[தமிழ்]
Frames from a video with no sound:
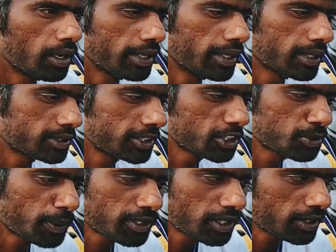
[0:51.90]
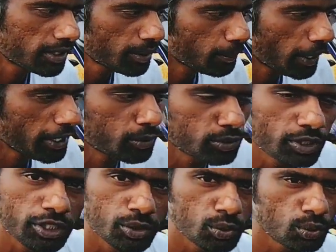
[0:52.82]
எனக்கு சிக்ஸ் மந்த்லேருந்து பைக்
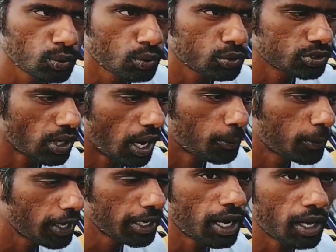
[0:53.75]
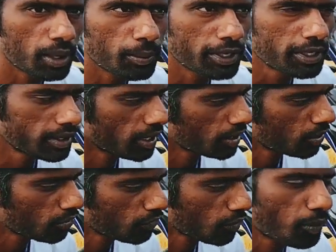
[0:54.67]
வந்து இன்னும் கொஞ்சம் அப்கிரேட் ஆன மாதிரி
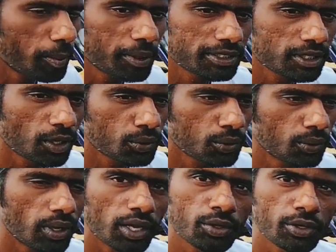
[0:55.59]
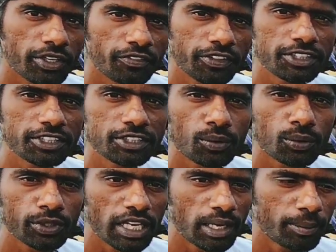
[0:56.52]
அதோட பர்ஃபார்மன்ஸ் ஆகட்டும் அதோட எஃபிஷியன்சி
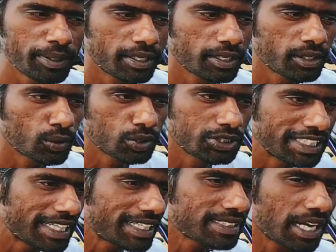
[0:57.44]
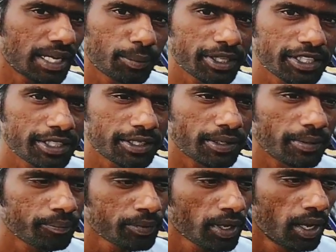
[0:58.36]
ஆகட்டும் எல்லாமே எனக்கு கொஞ்சம் இன்க்ரீஸ் ஆன மாதிரி இருக்கு
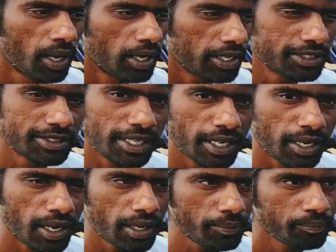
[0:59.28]
ரீசன் என்னன்னா